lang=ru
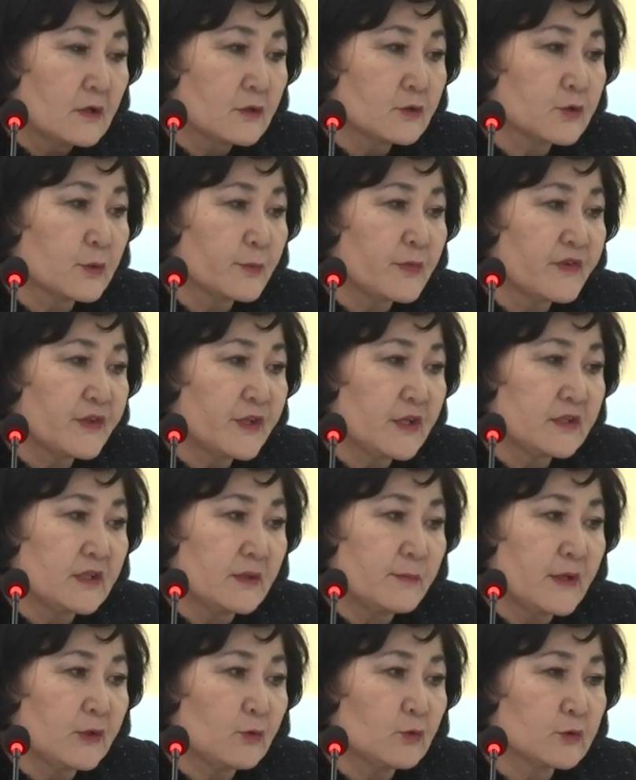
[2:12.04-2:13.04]
чтобы вот эти
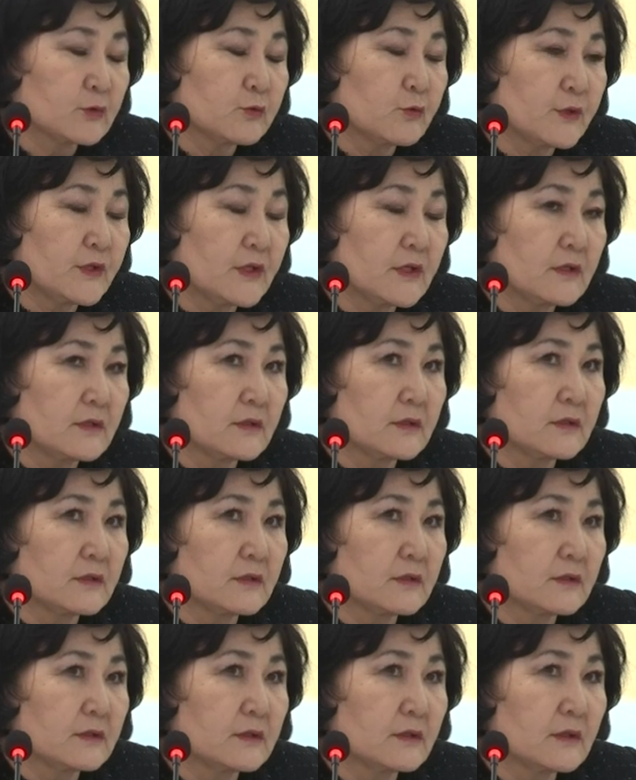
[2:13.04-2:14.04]
медуслуги
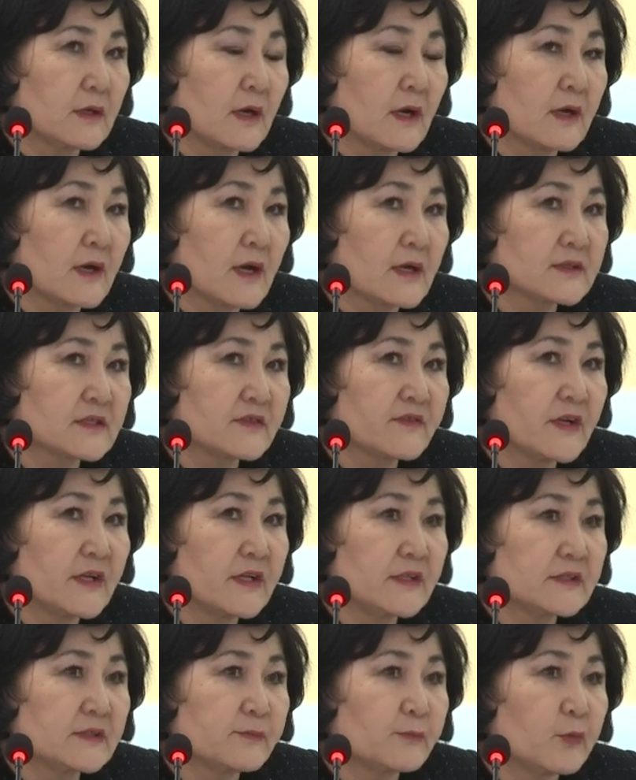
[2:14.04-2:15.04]

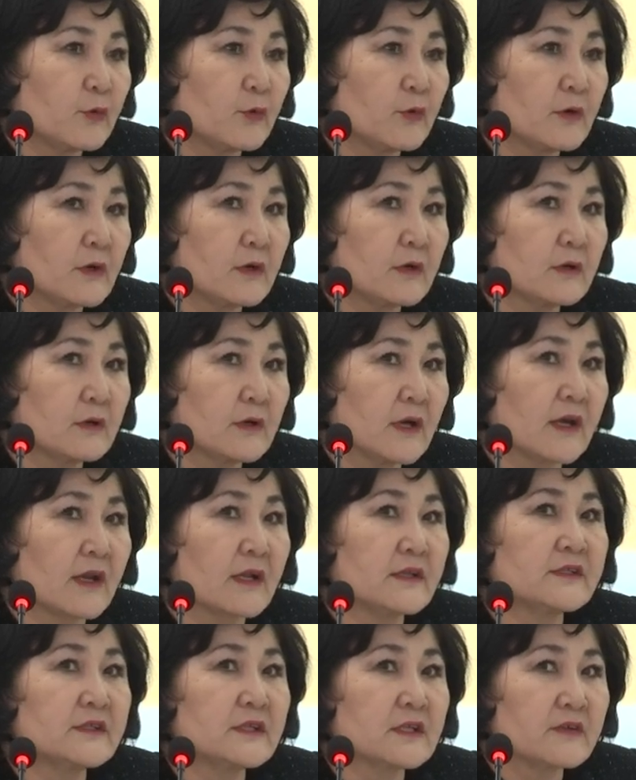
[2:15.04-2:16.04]
оказывались по
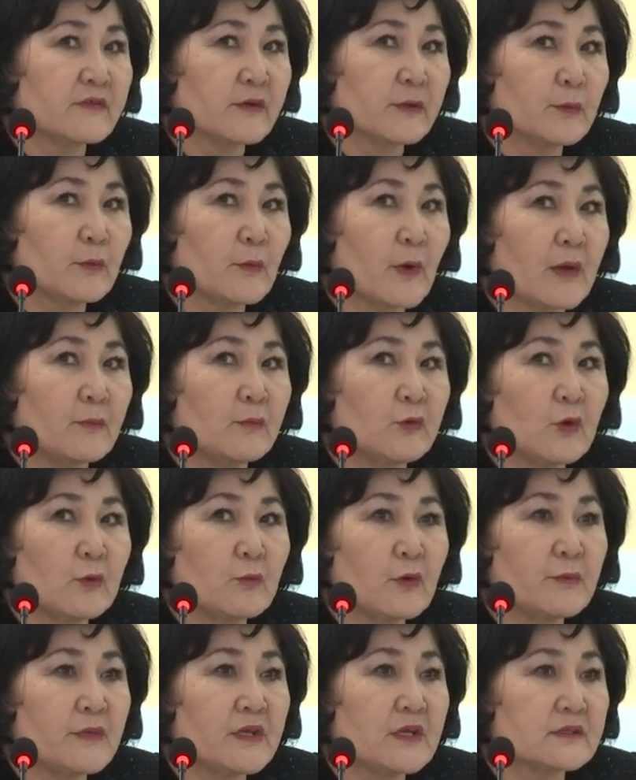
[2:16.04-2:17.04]
гарантированному
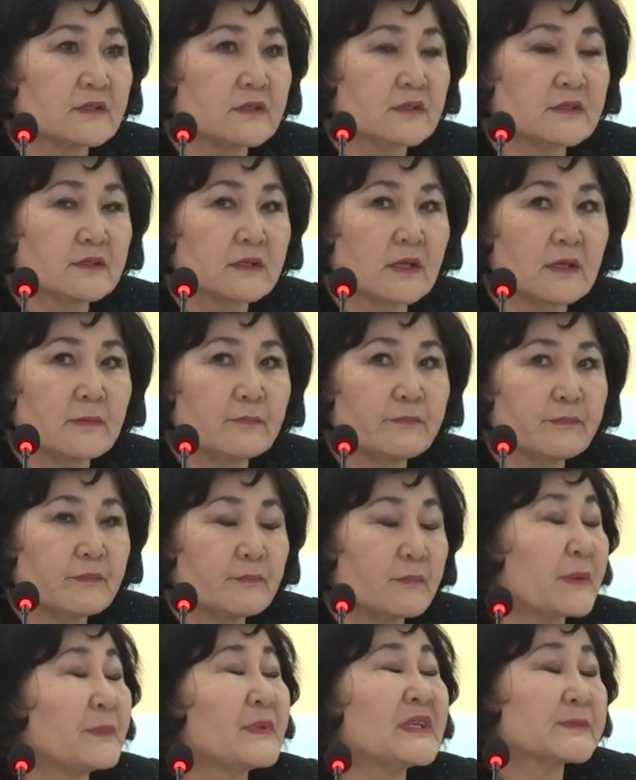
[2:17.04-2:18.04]
объему медицинской,
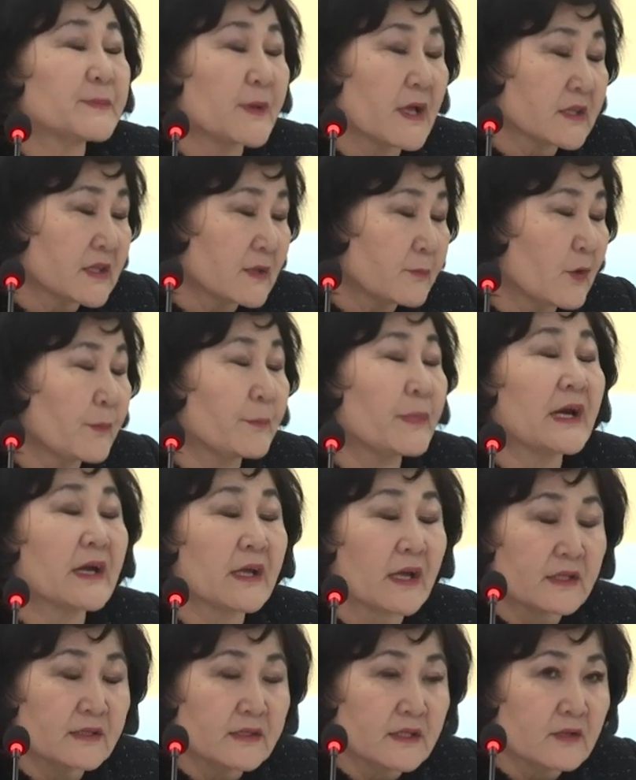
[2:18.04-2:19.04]
бесплатному, по
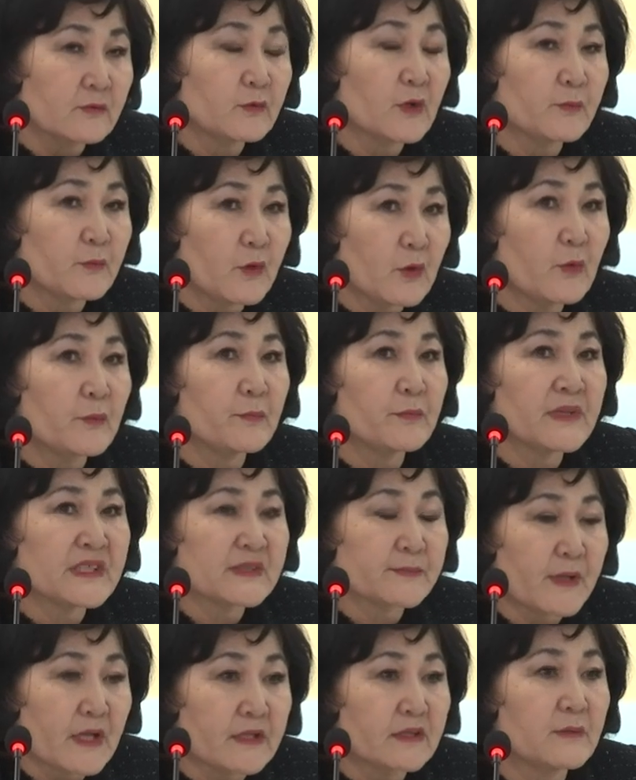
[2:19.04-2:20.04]
гарантированному объему
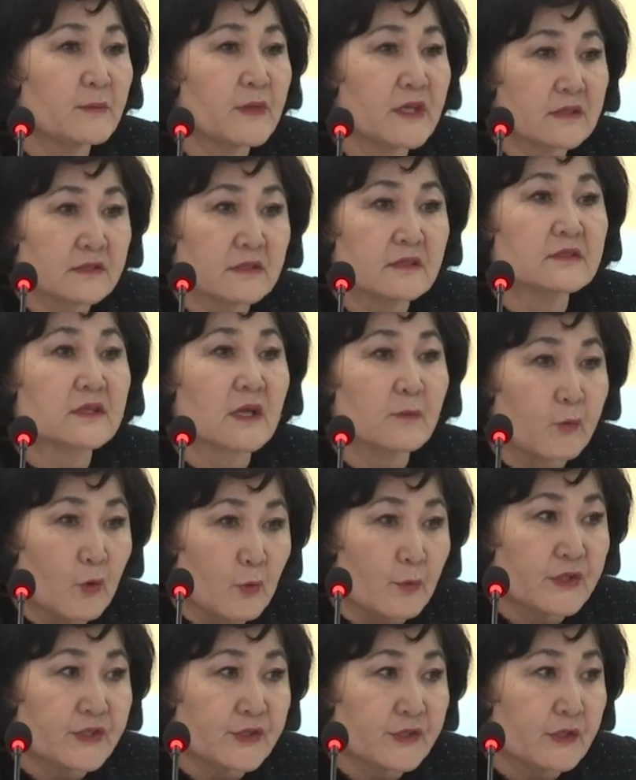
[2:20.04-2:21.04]
бесплатной медицинской
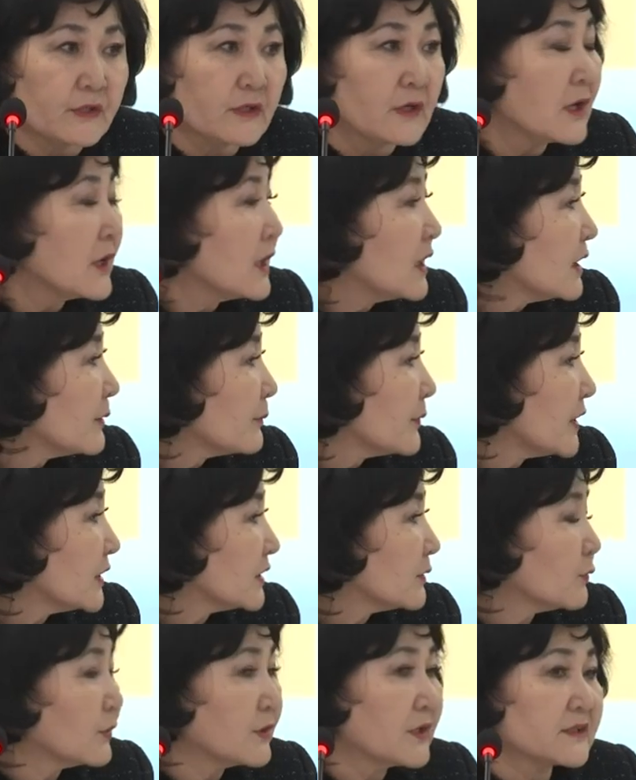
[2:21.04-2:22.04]
помощи.
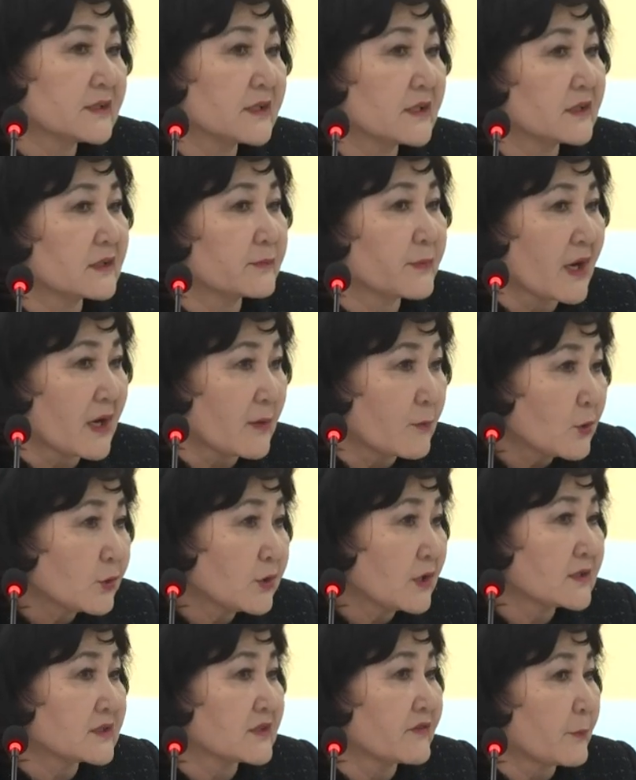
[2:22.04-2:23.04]
Поэтому, если это
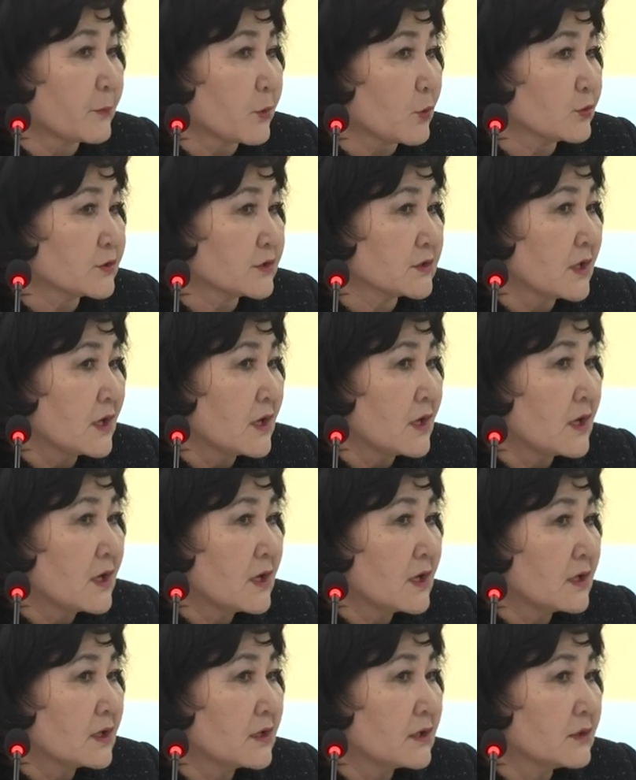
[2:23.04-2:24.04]
проработается вопрос,
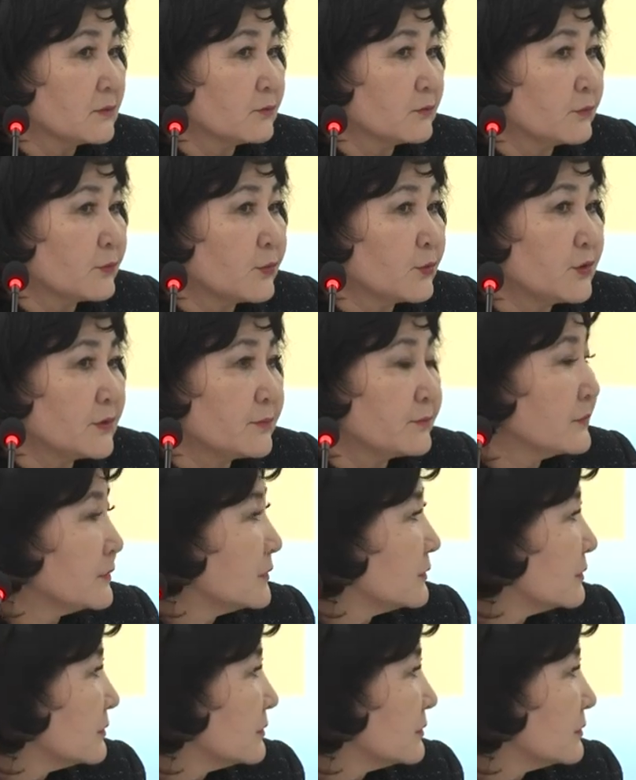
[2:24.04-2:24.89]
будем